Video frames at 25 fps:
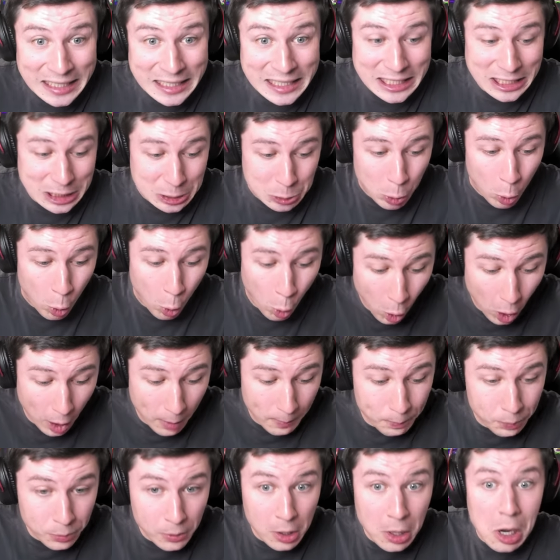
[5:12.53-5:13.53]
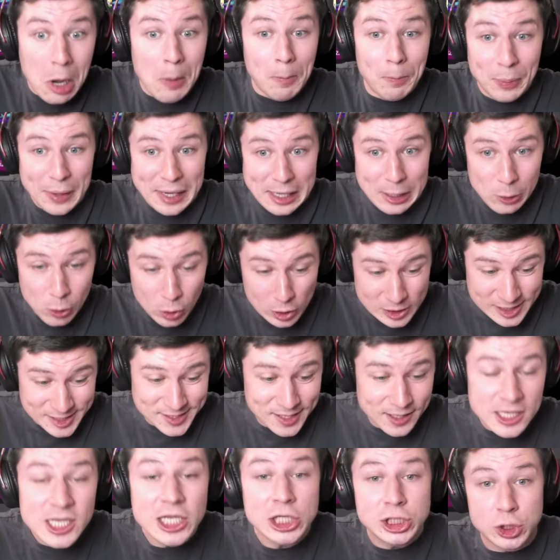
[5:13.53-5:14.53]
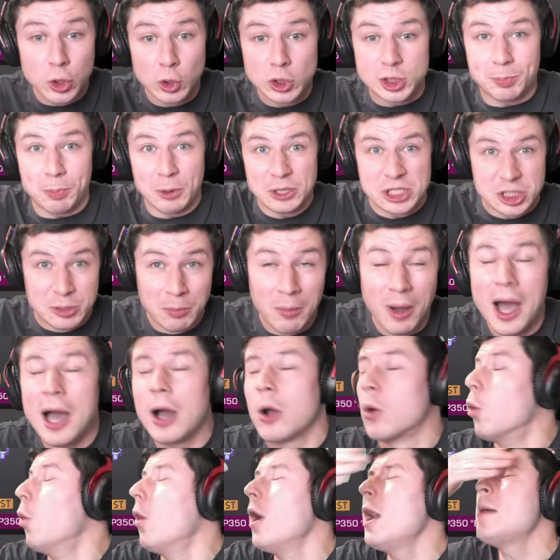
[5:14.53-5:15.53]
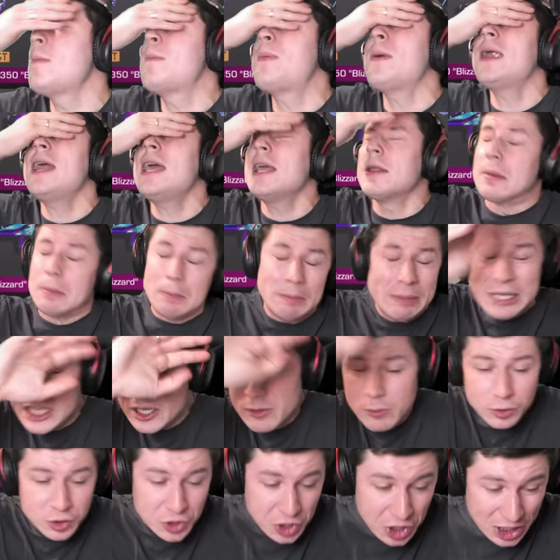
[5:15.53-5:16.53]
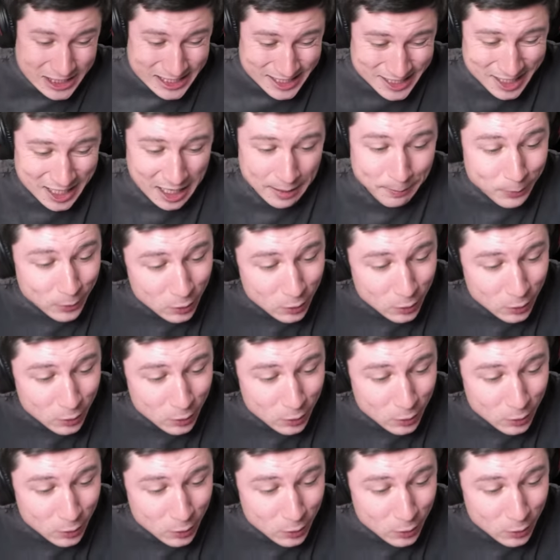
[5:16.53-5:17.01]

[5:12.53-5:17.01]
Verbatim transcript: Итого Плюс еще очень почмак. Ой, блин, минимум 300к.